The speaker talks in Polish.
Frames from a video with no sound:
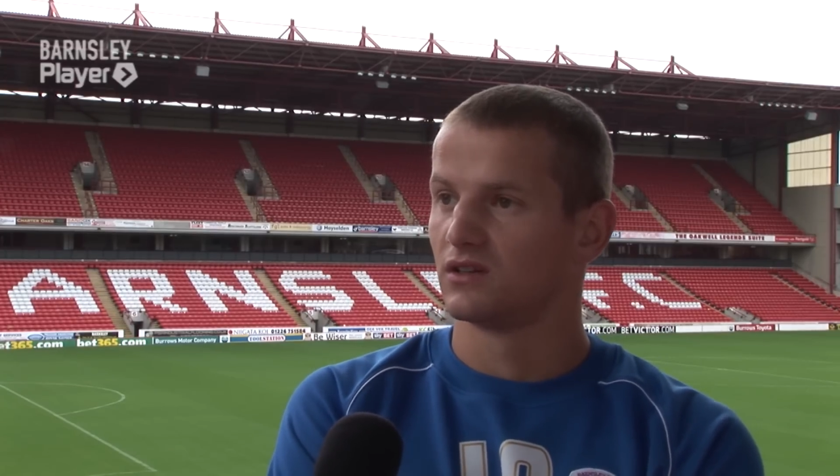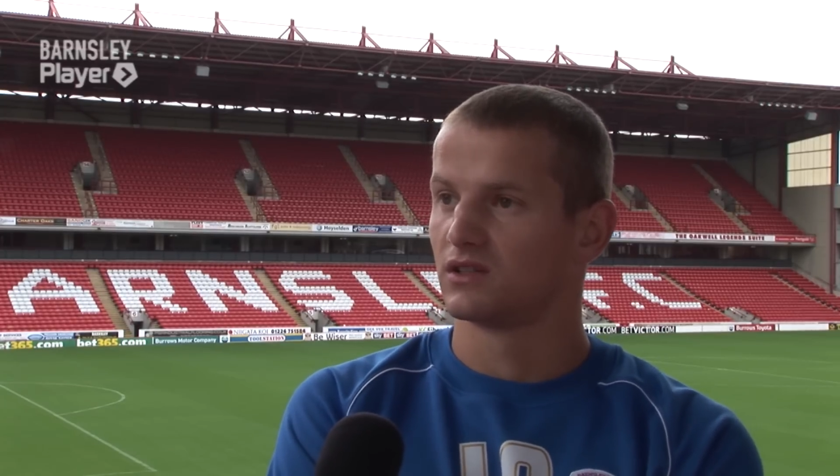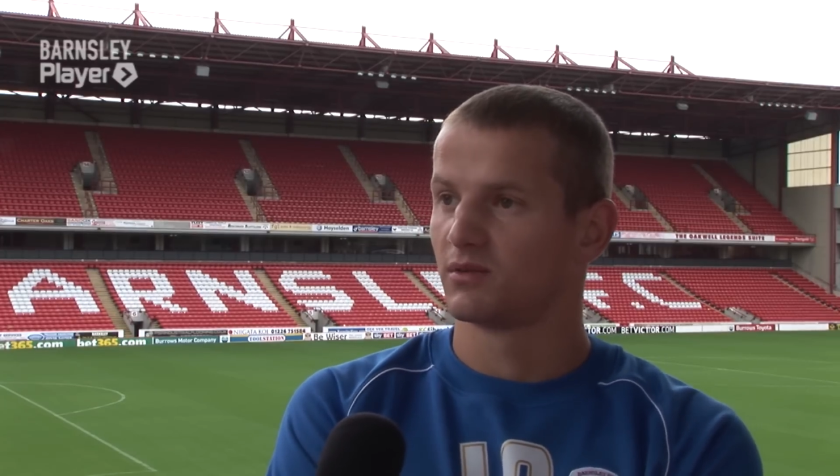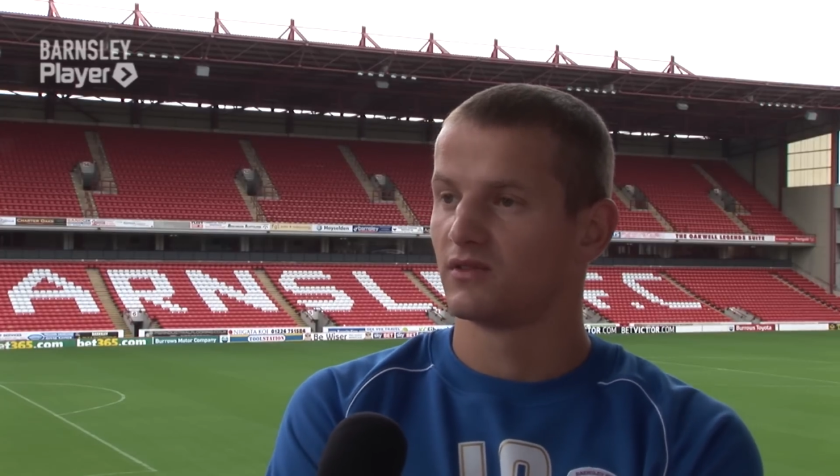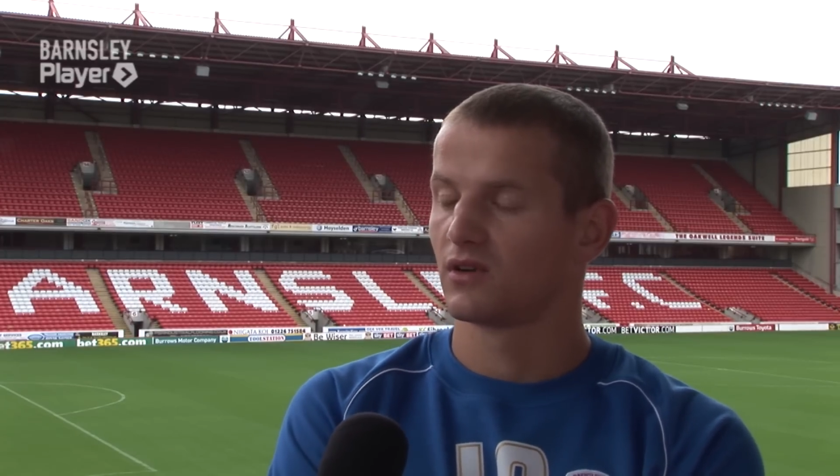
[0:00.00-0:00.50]

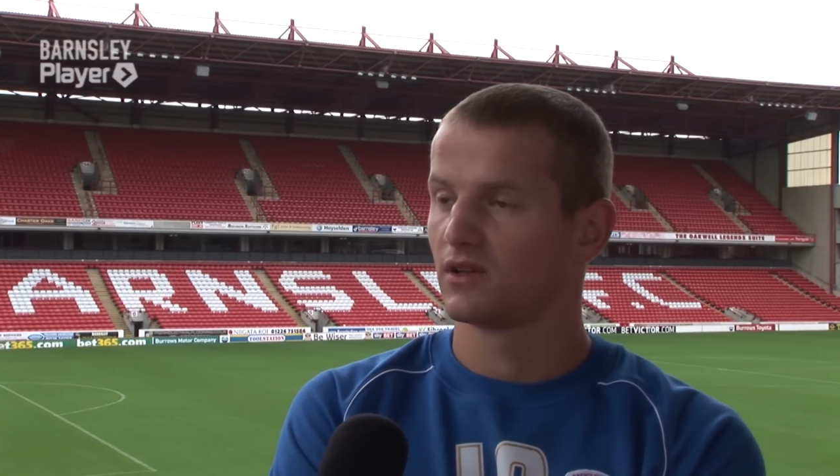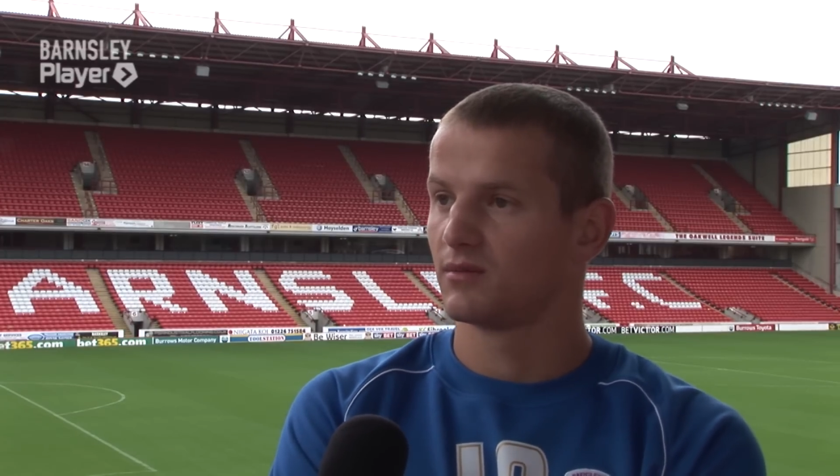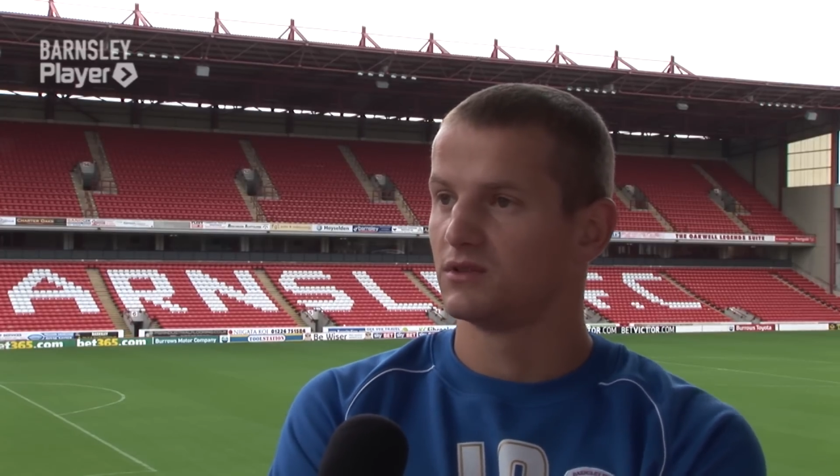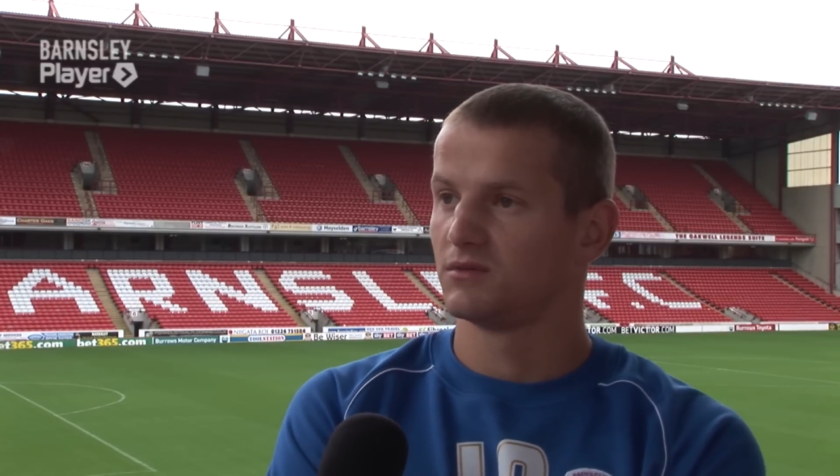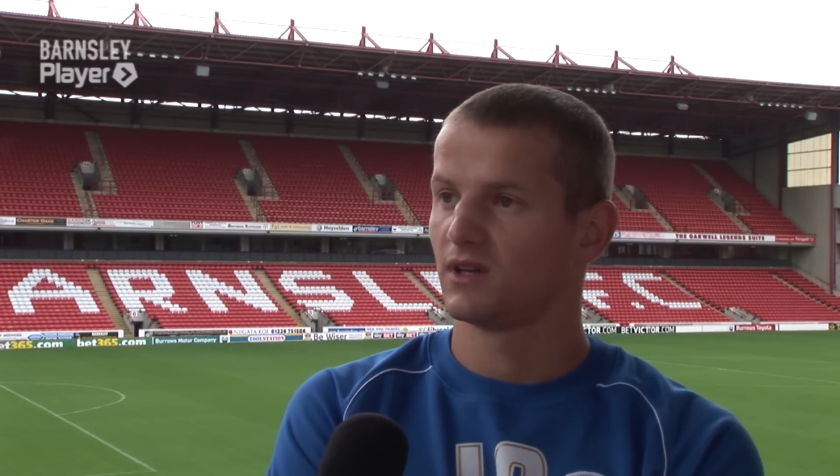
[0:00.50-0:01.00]
że pewnego dnia
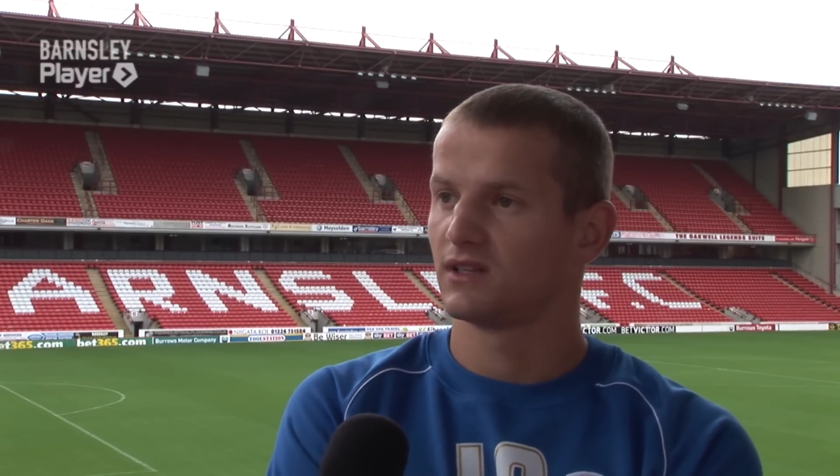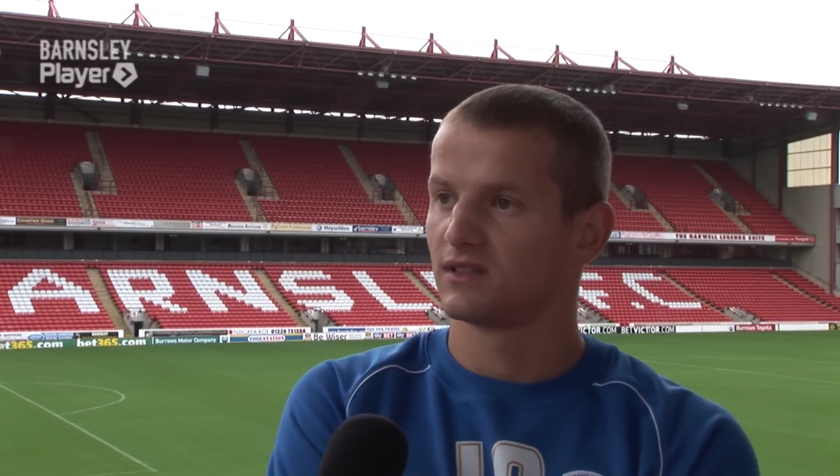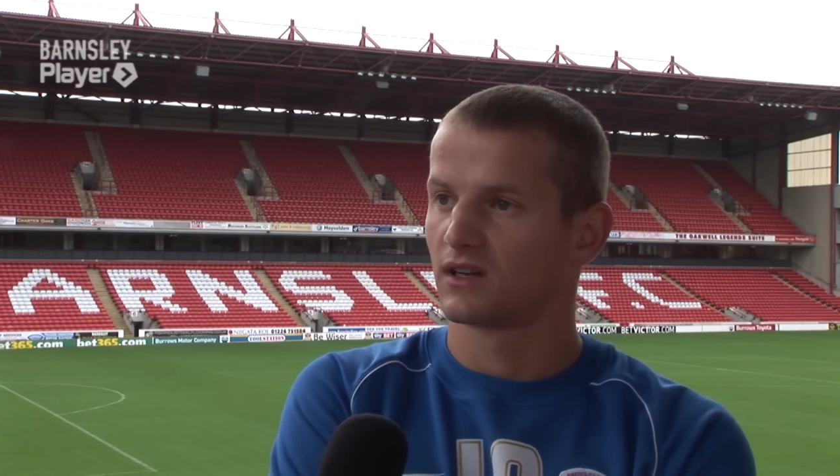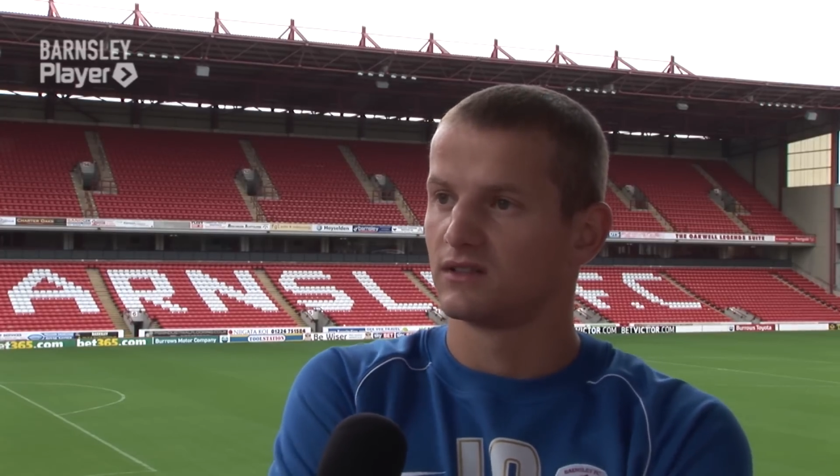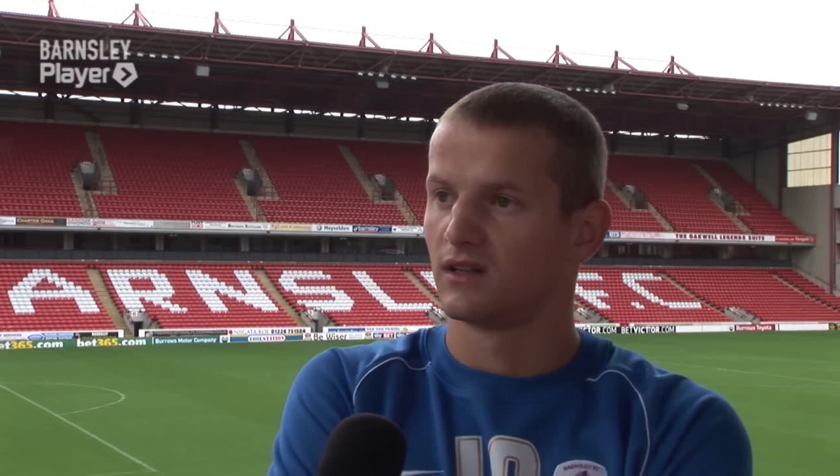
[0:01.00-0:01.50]
będzie mi dane
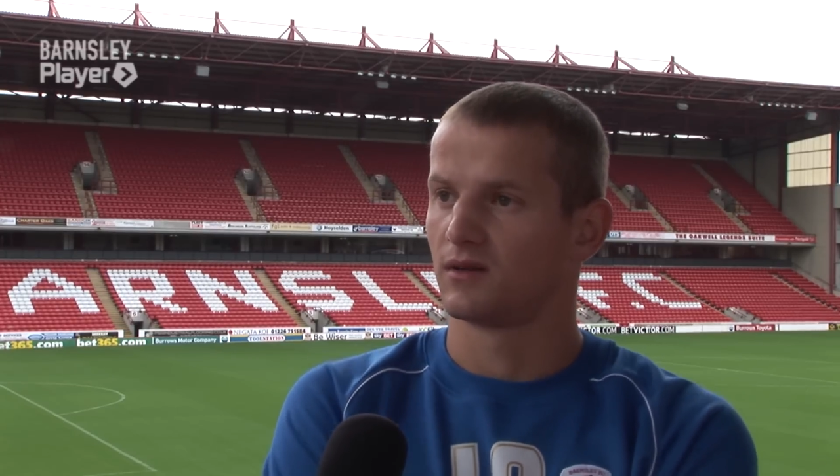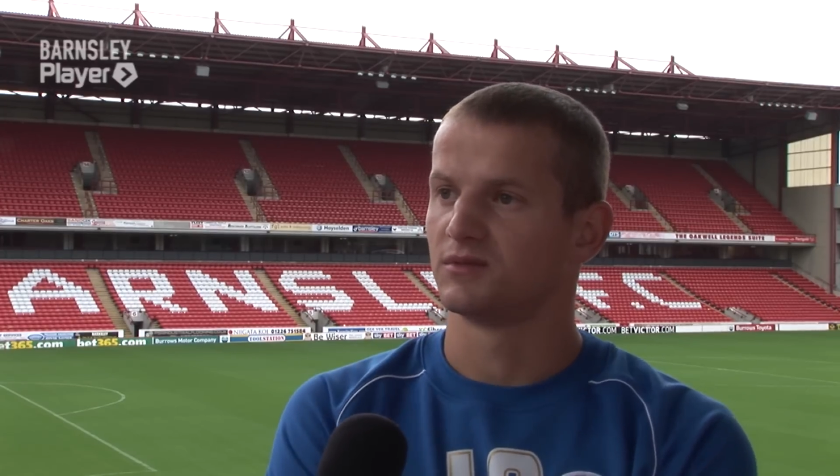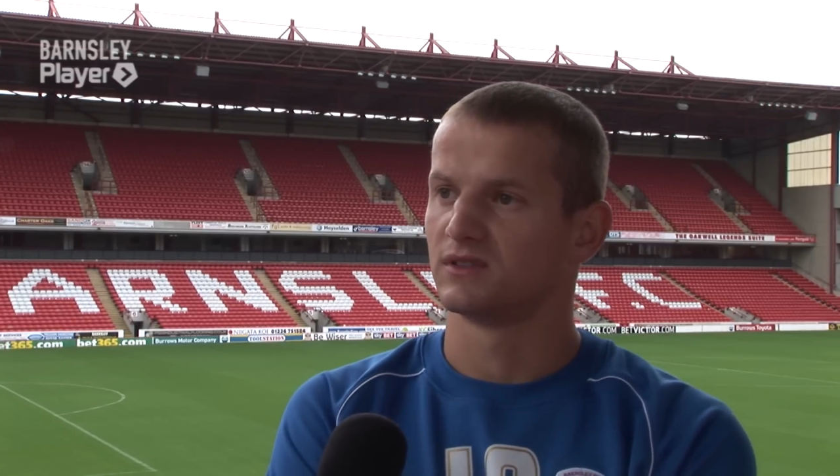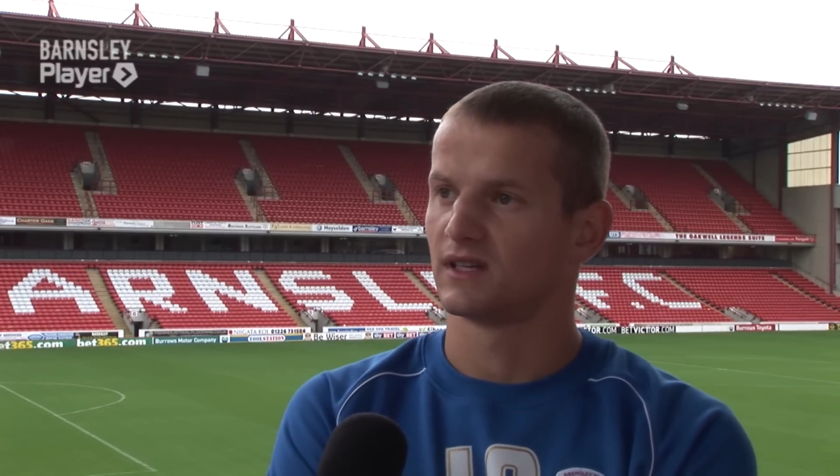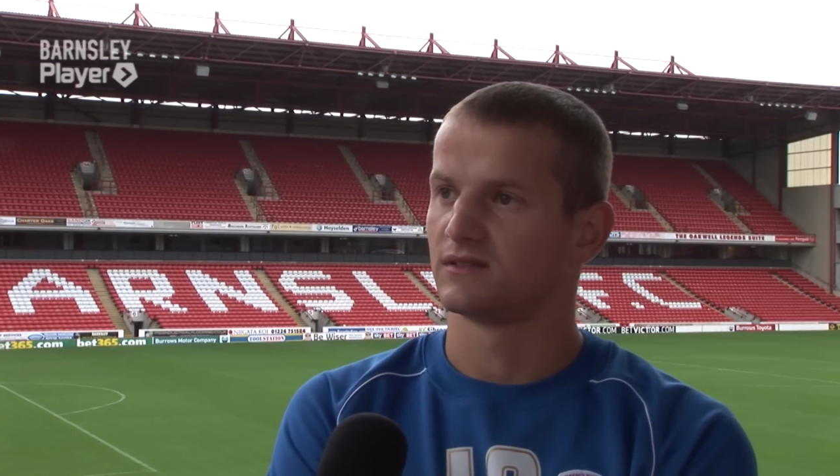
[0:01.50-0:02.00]
zagrać dla
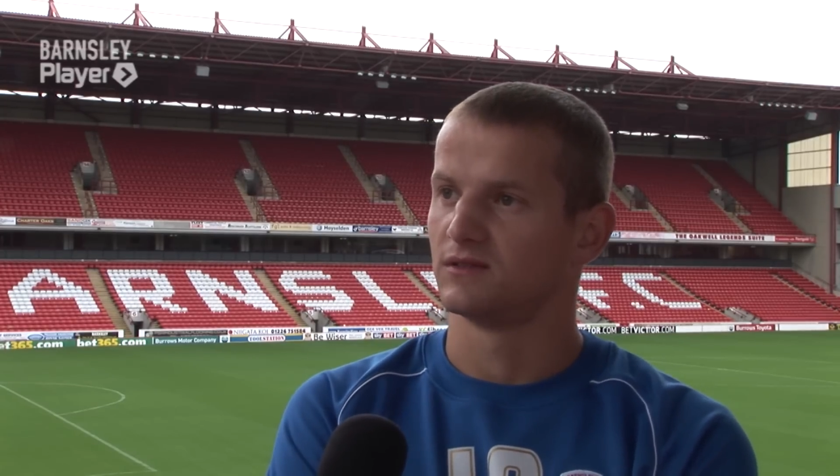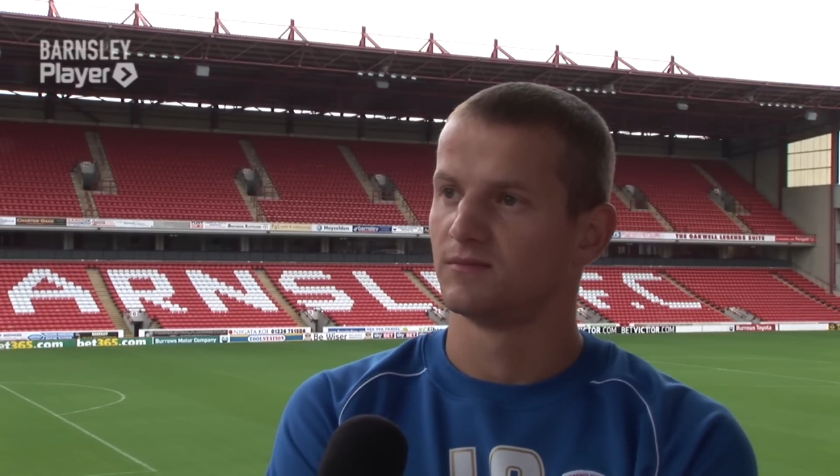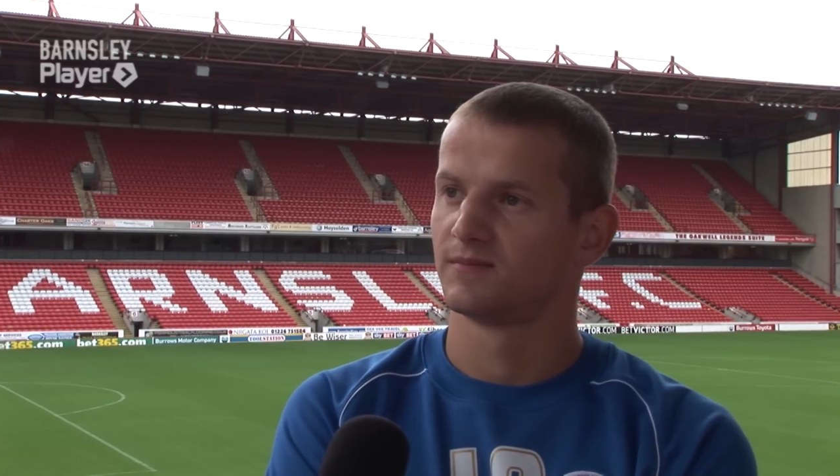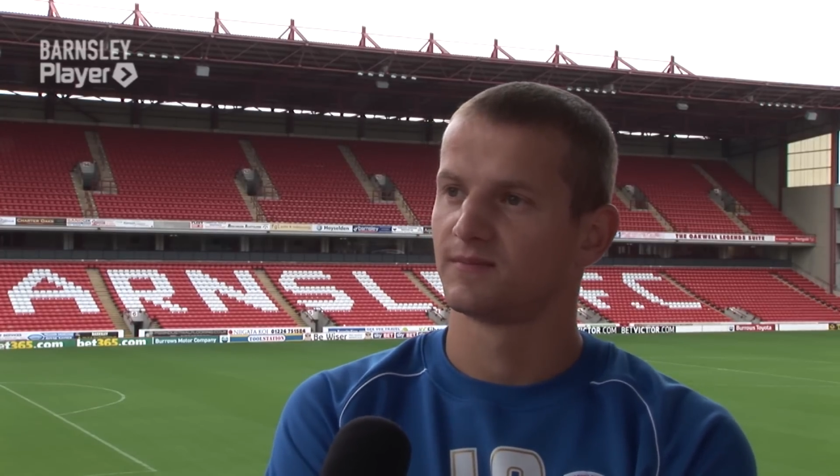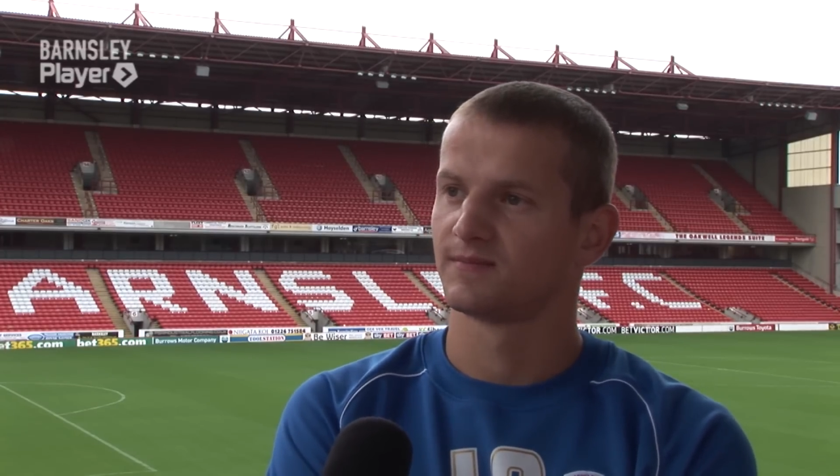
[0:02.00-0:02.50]

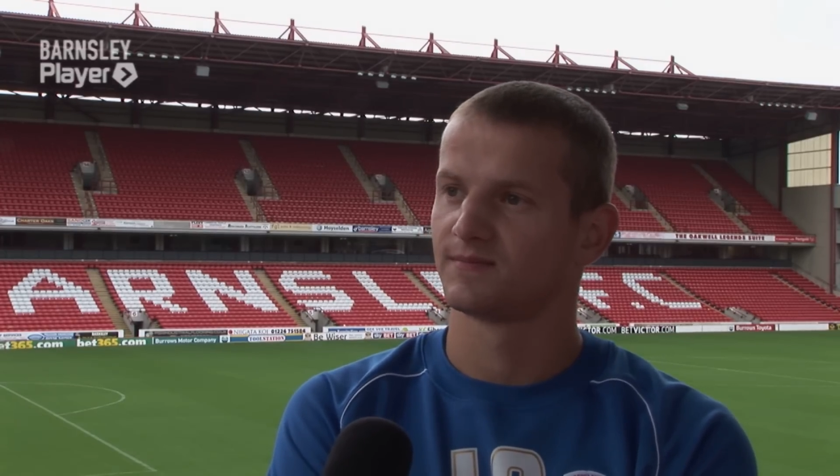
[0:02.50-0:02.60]
reprezentacji.